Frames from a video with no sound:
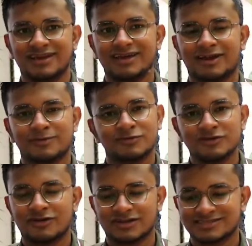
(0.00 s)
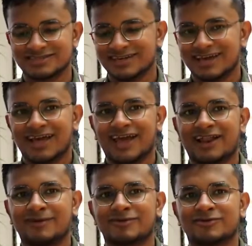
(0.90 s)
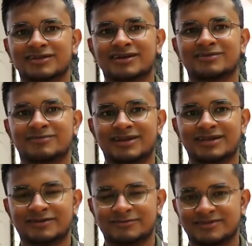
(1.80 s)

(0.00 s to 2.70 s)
হ্যাঁ আমার ক্ষুদাও লাগছে এখন আমার কথা মানে